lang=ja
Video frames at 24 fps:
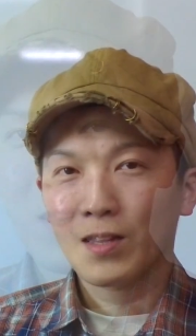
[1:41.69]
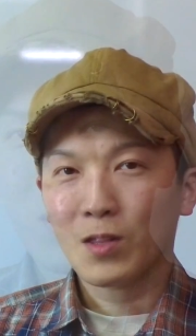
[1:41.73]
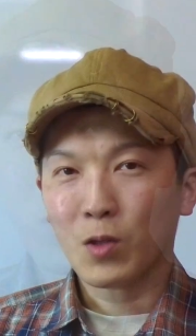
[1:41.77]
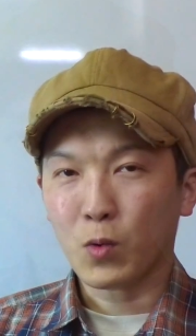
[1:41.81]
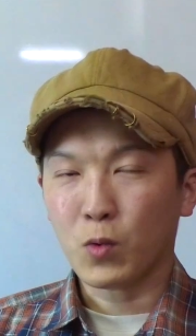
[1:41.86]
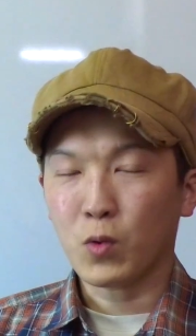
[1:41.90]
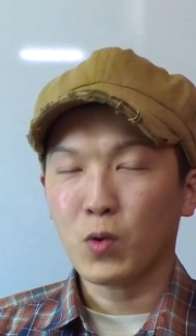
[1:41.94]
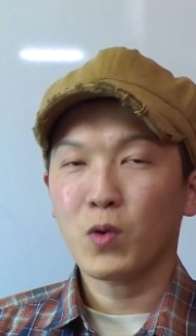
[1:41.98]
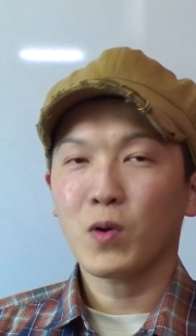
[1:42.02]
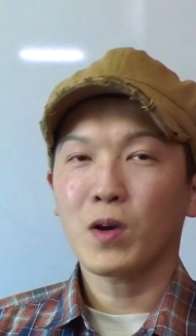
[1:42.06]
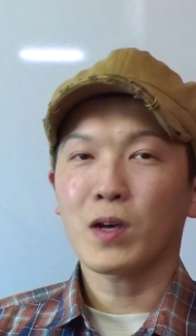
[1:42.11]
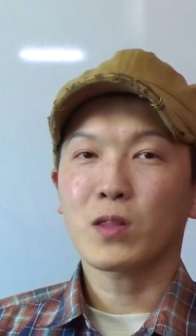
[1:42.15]
と
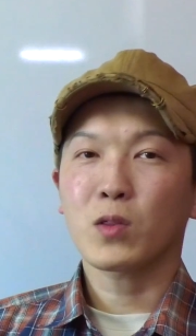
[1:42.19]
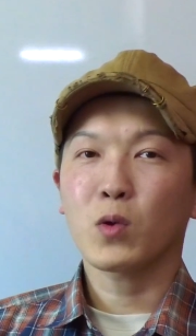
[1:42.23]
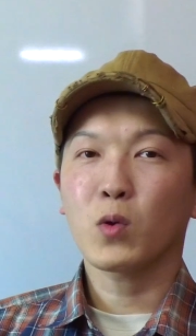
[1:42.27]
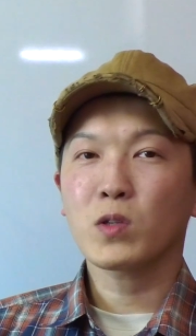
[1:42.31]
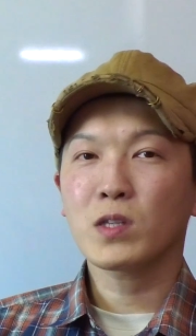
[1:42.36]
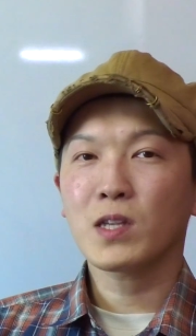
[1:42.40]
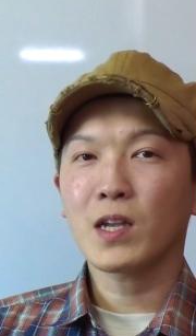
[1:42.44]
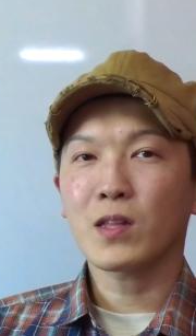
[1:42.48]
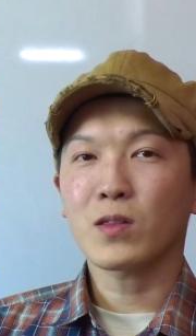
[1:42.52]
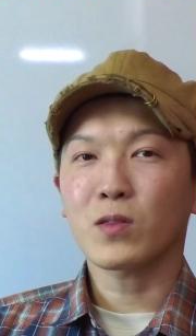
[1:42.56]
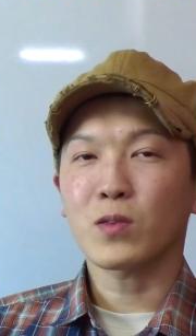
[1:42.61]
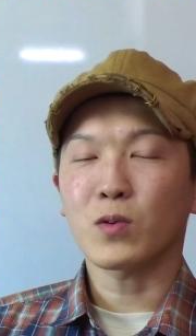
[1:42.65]
ころが登
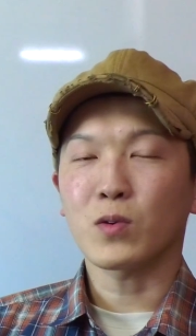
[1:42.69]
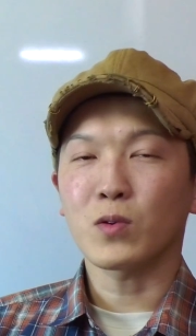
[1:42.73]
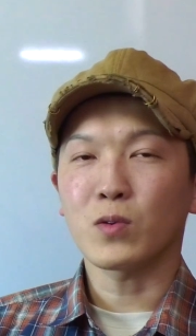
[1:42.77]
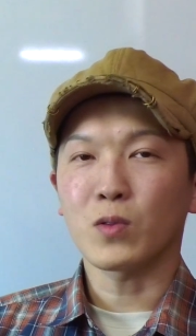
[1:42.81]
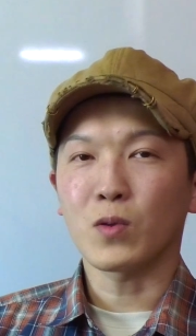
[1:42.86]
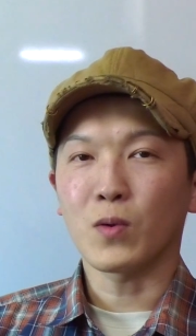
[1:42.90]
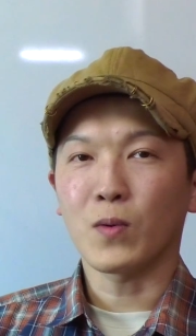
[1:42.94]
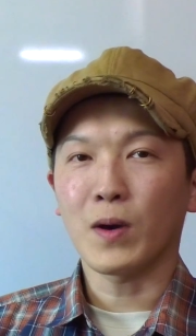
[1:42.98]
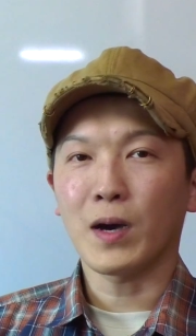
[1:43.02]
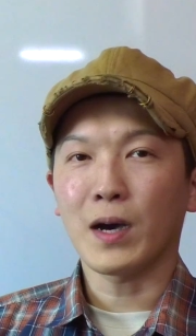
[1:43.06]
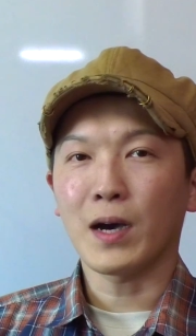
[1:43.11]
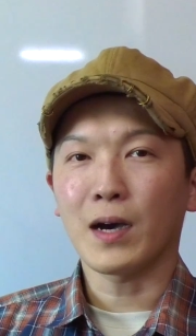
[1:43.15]
山という
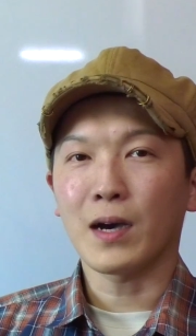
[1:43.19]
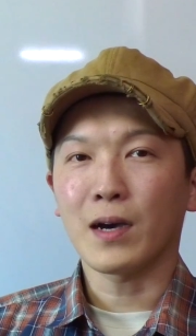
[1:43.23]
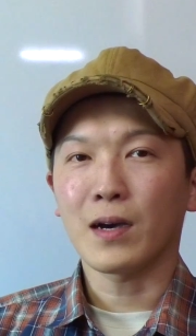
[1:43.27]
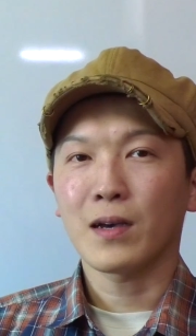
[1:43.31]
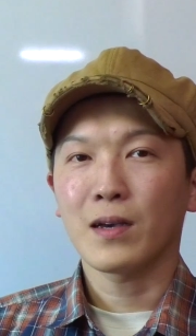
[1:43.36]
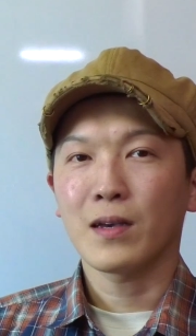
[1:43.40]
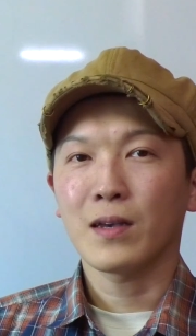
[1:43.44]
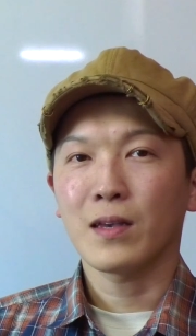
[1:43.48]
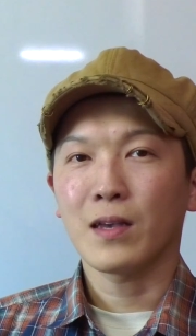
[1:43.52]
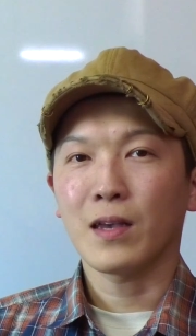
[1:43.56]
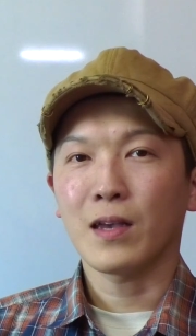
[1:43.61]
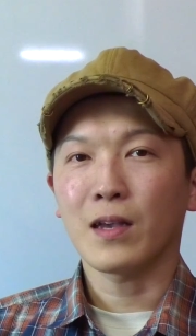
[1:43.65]
のは、
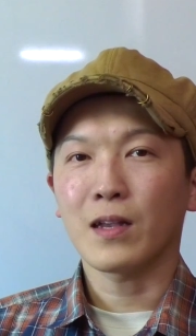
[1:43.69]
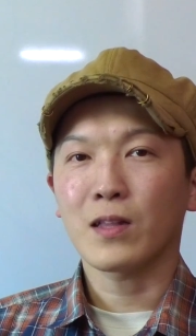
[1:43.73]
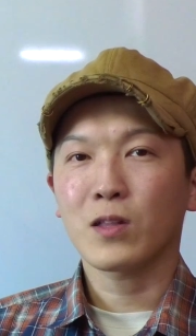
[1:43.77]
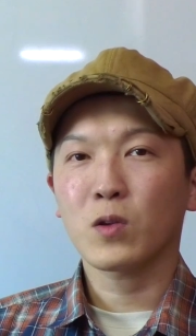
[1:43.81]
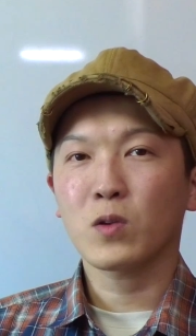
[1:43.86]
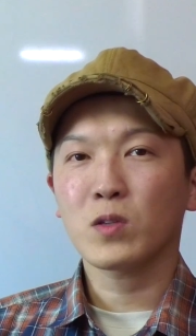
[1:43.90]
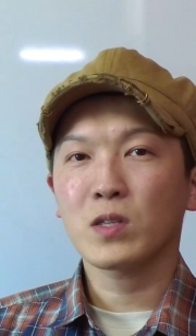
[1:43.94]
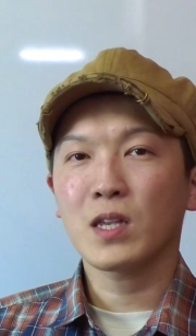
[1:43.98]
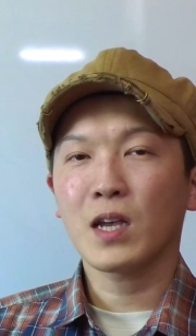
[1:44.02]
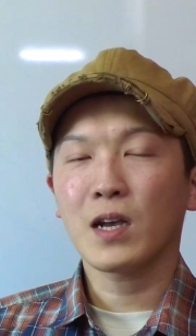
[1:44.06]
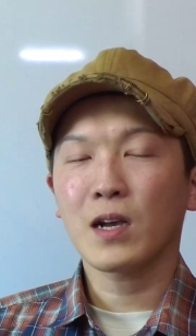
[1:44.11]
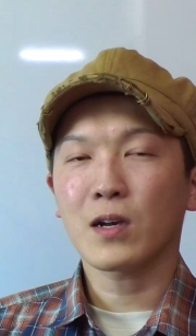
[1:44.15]

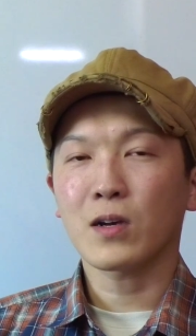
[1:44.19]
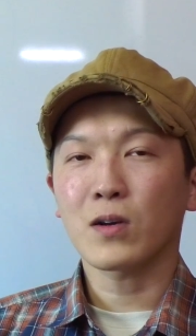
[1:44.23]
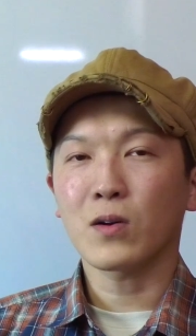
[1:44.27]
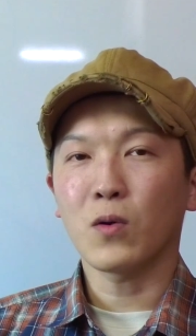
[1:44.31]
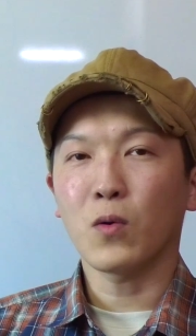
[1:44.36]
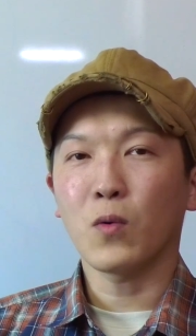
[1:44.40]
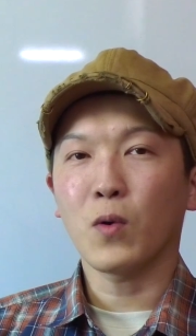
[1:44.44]
登山